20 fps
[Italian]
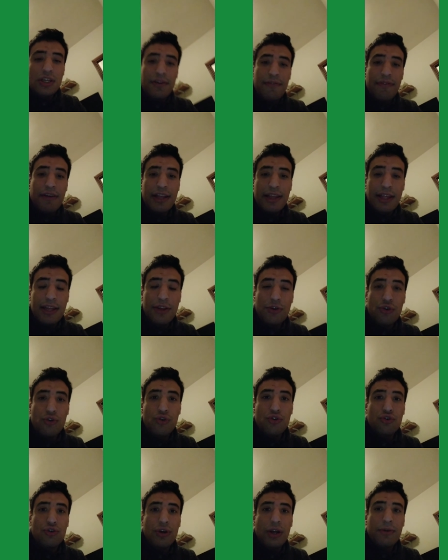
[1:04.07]
e difetti di
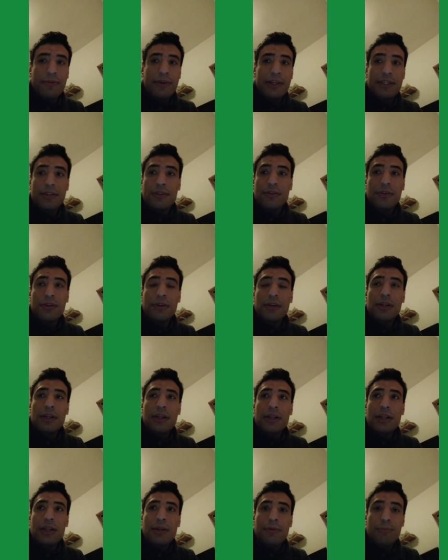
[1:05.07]
ognuno e questo
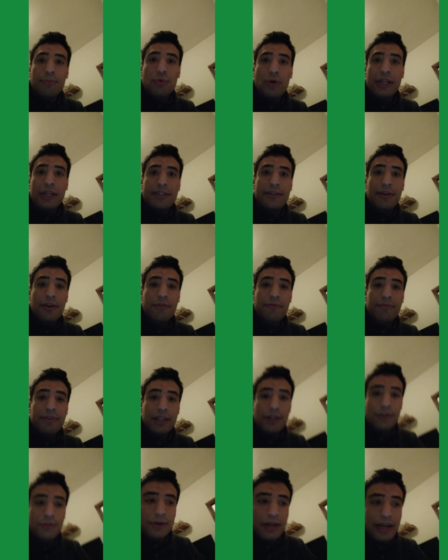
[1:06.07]
può essere un
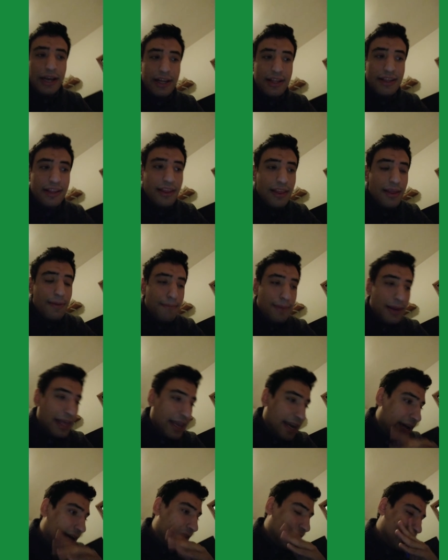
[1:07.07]
fattore che
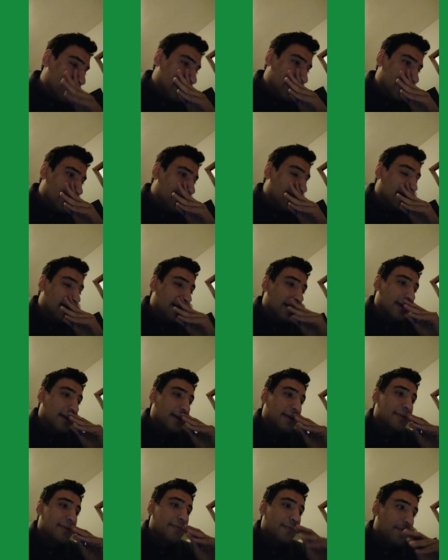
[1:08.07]

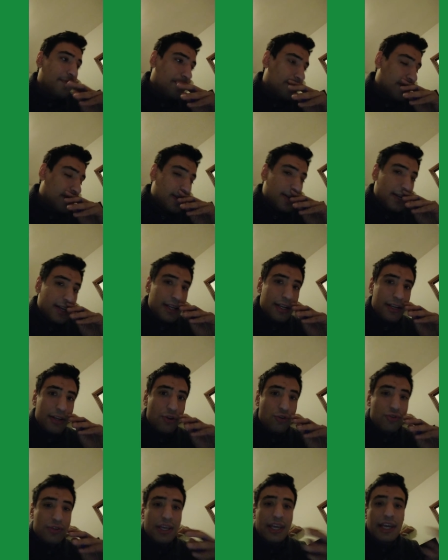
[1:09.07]
determinerà eh,
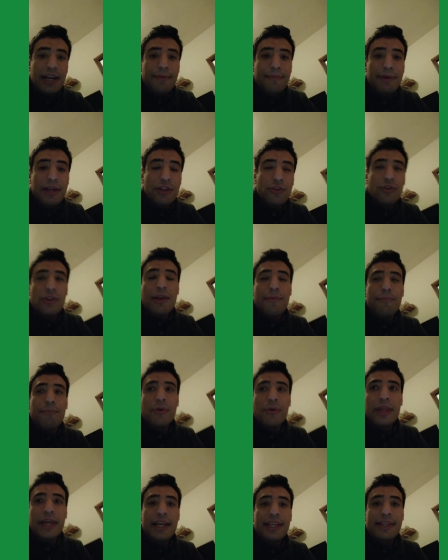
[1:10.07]
lo schieramento del
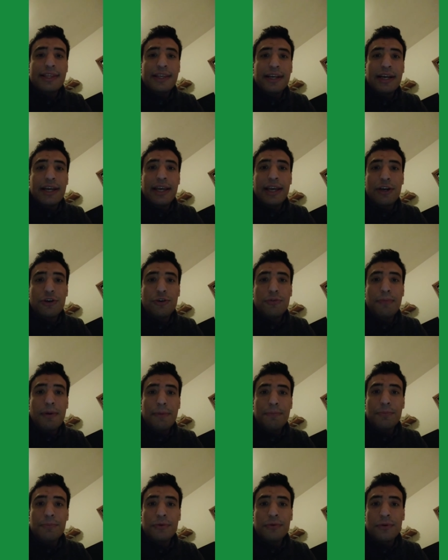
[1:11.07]
Potenza e
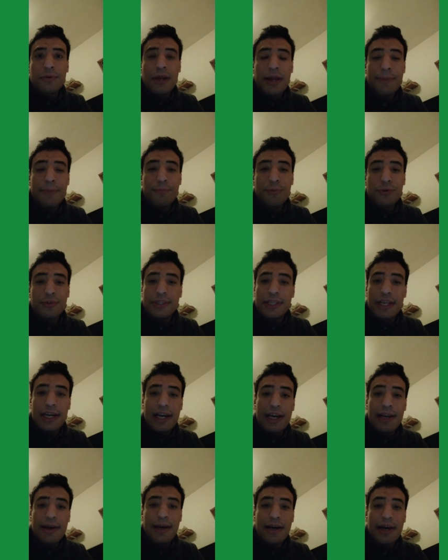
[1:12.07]
come
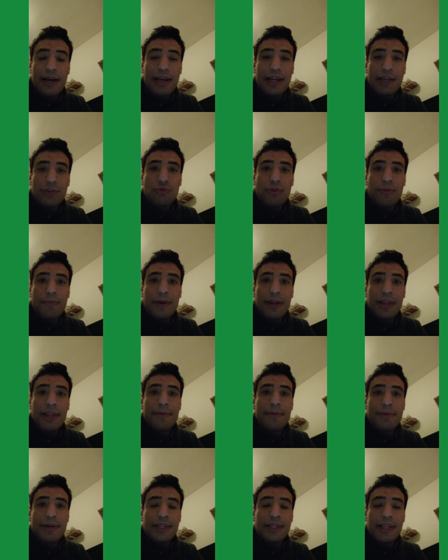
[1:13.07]
imposterà la, la, sua,
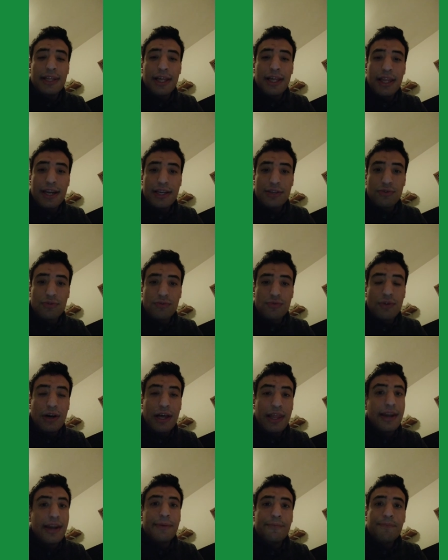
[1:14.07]
la partita dalla sua
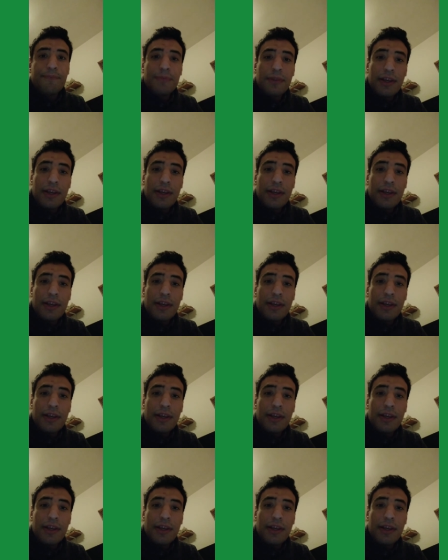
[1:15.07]
squadra.